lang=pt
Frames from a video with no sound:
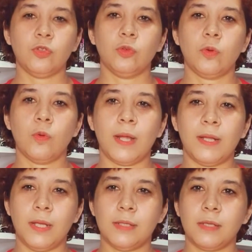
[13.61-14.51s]
junto com a
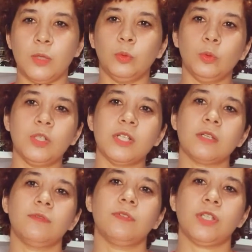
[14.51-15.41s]
Dessa e o
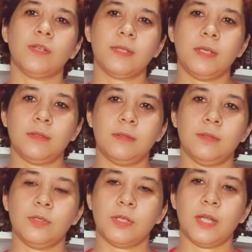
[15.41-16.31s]
Lucas, que eu vou deixar os links
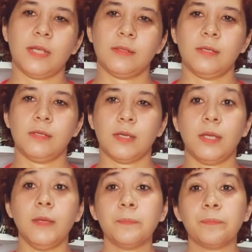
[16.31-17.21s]
dos canais deles
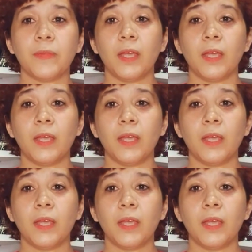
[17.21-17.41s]
aqui.